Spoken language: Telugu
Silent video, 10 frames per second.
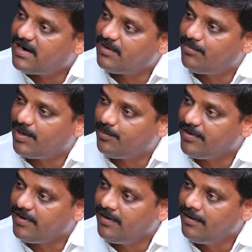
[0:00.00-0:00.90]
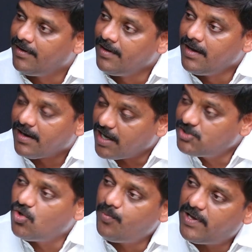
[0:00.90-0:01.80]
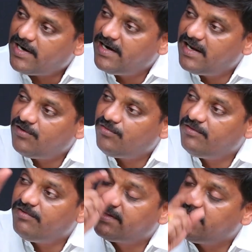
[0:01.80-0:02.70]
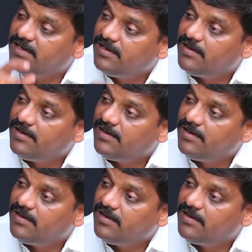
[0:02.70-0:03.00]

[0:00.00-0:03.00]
కాడకు పడిపోయి రాజగోపాల్ రెడ్డి అనేటువంటి వ్యక్తి